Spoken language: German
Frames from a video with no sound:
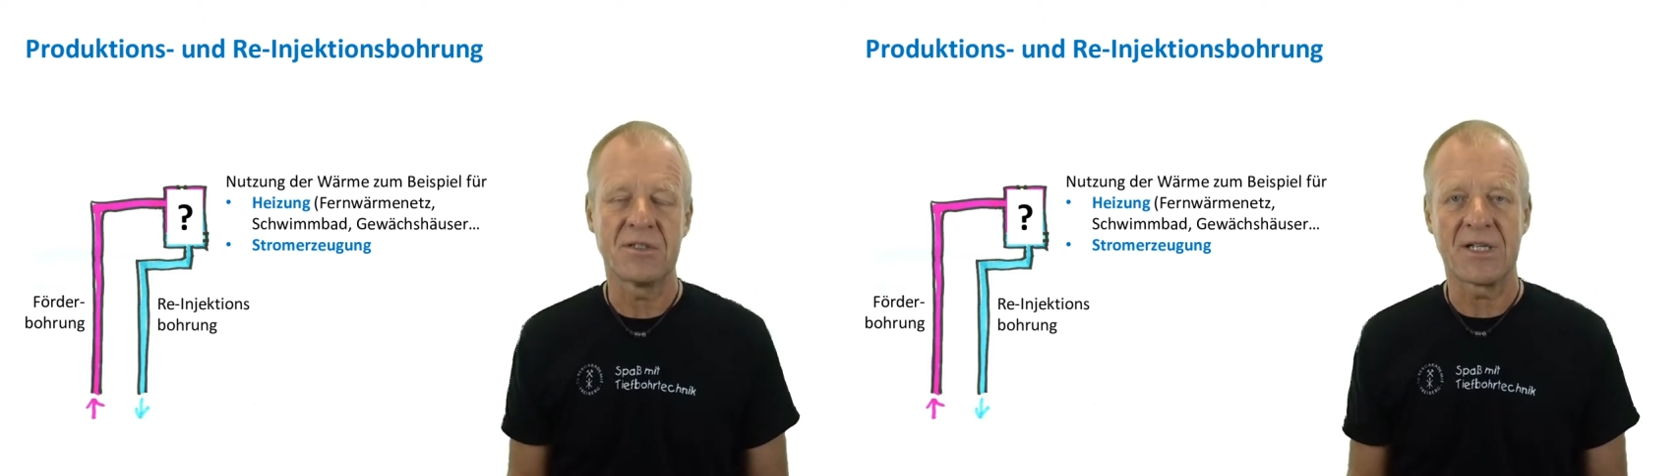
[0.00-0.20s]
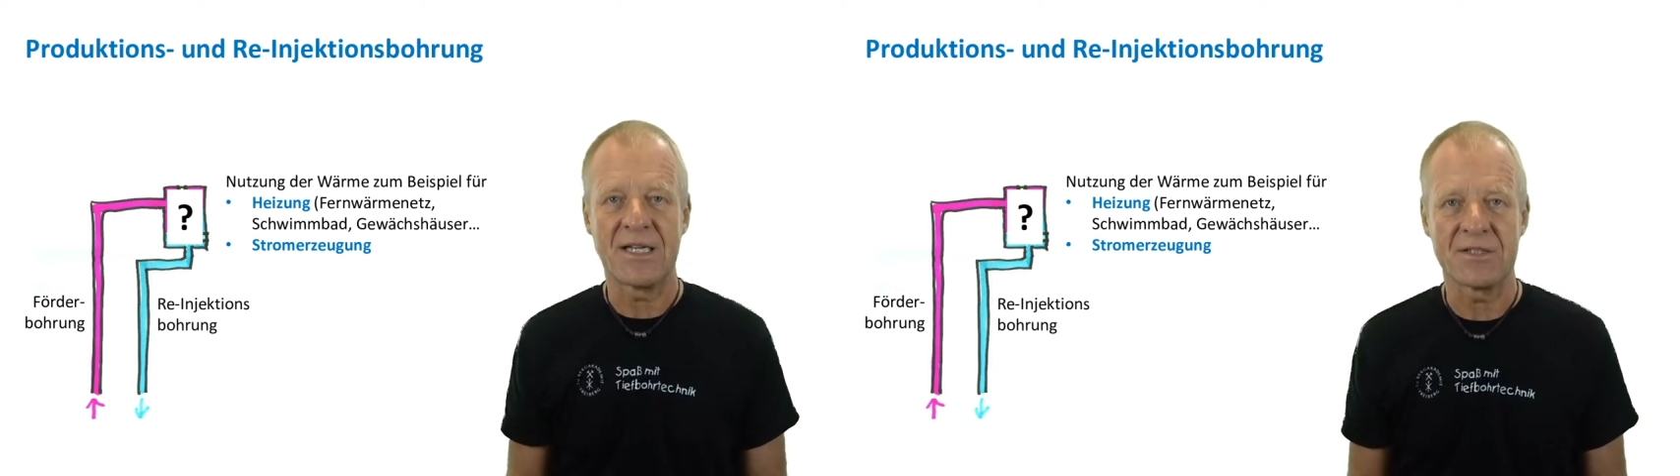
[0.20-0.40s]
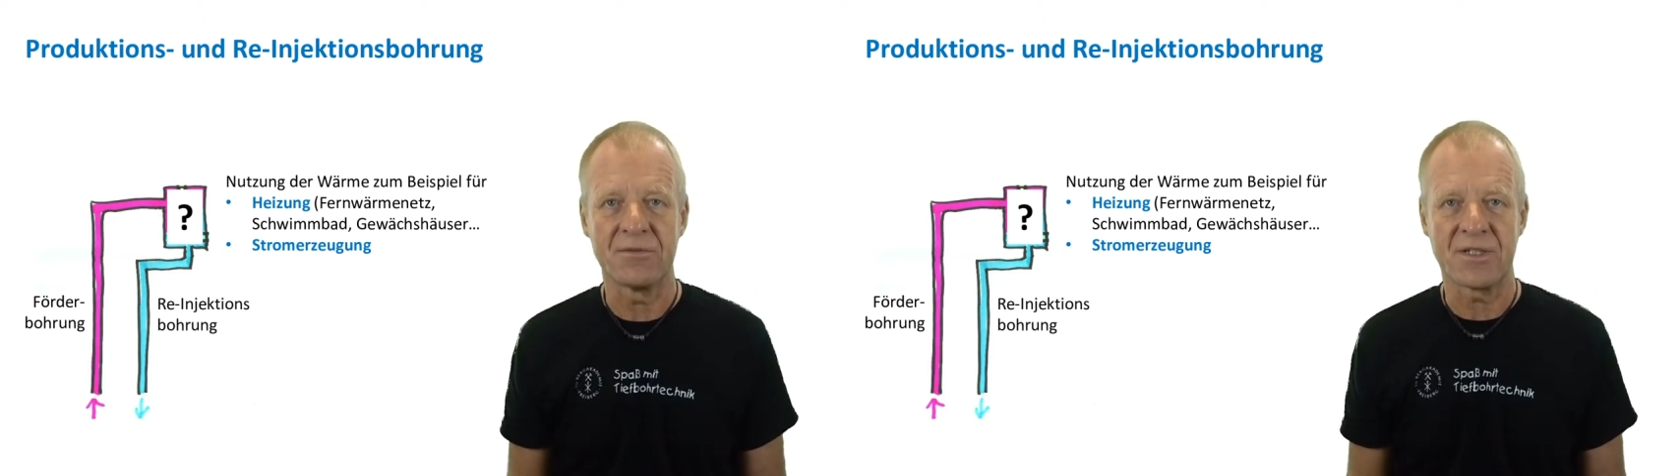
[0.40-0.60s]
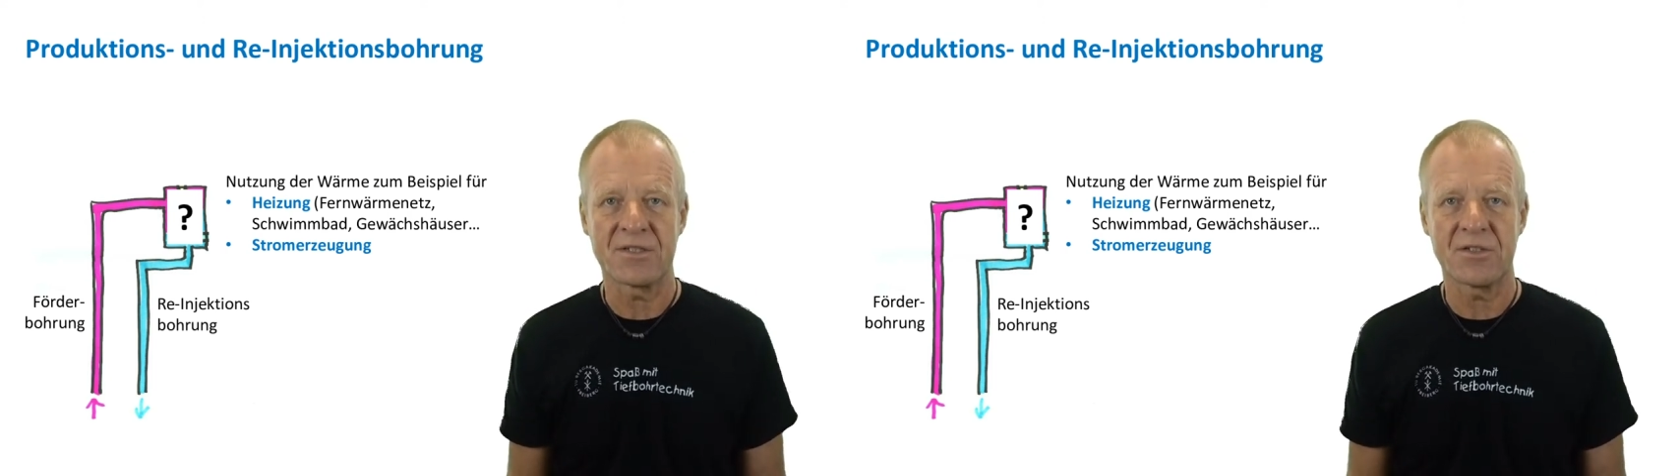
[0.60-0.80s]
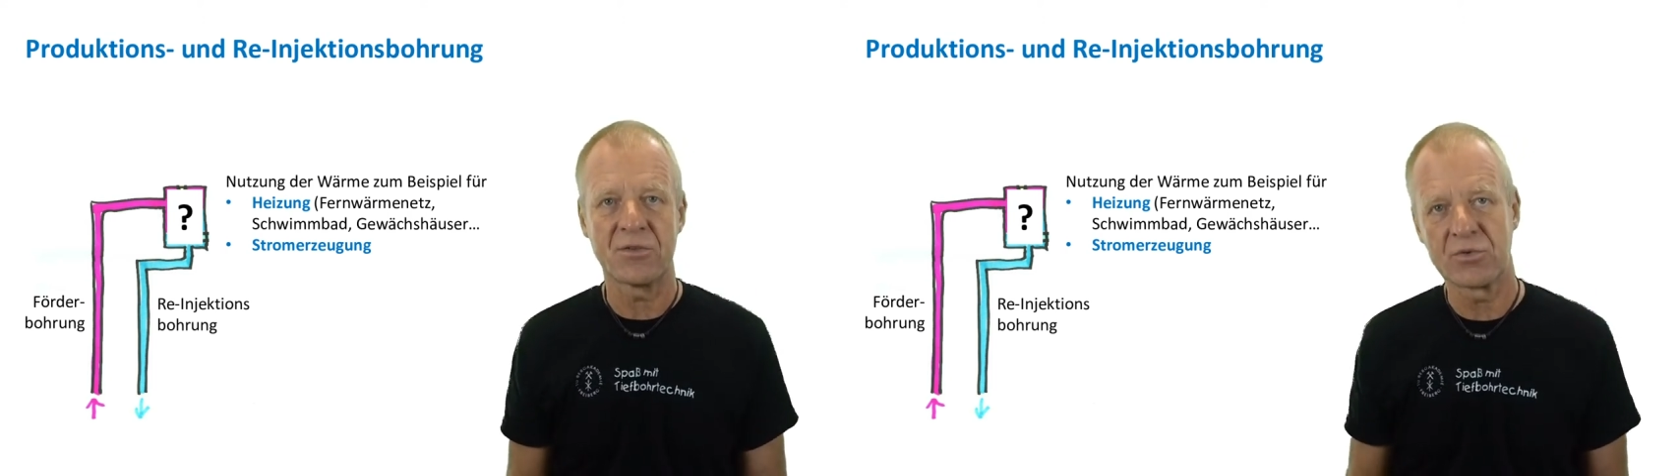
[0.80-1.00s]
des heißen
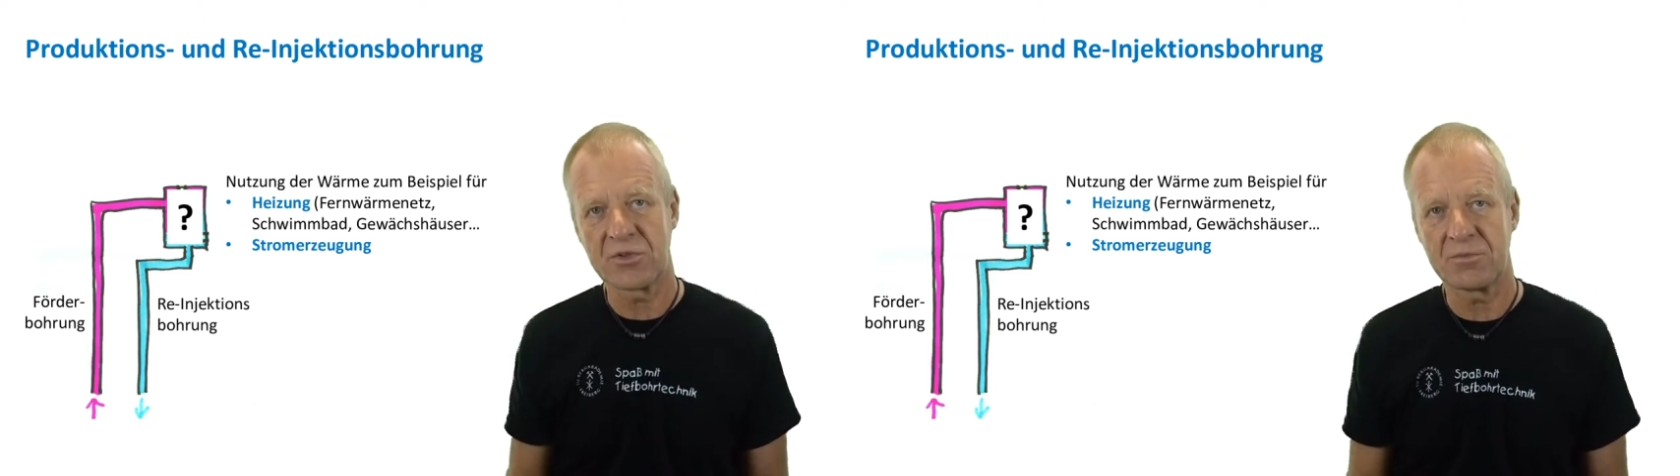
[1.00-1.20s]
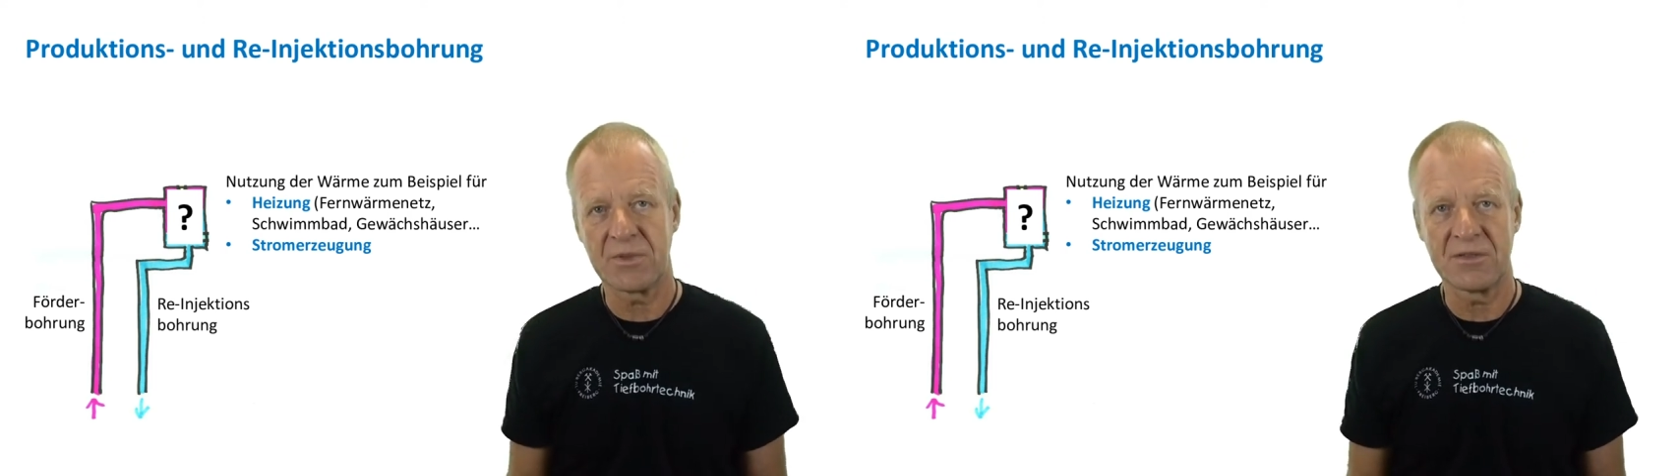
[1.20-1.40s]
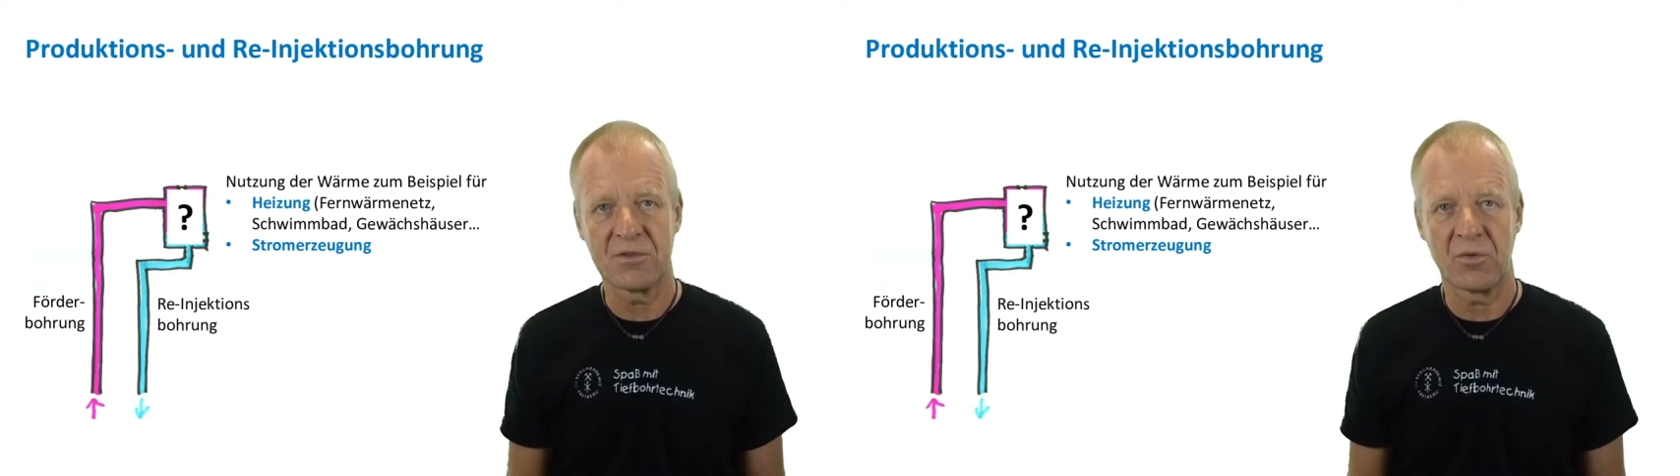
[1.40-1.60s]
Wassers nutzt man